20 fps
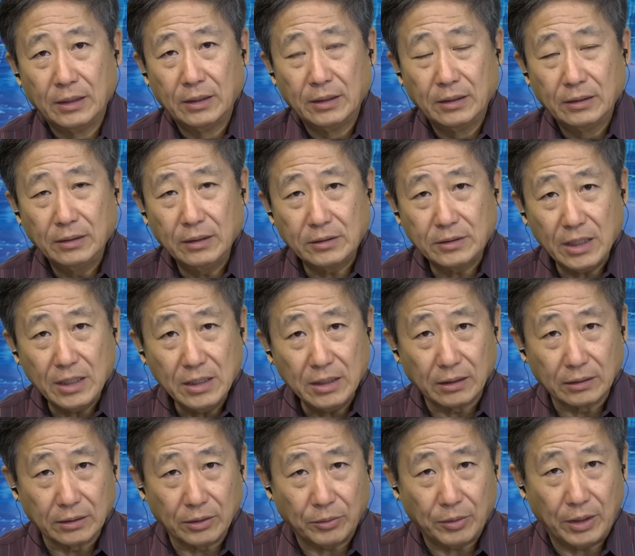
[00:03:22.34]
那这样
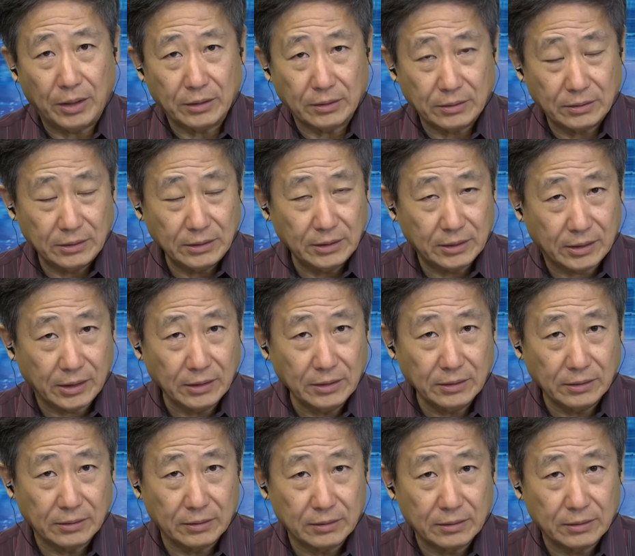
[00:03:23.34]
的话，一听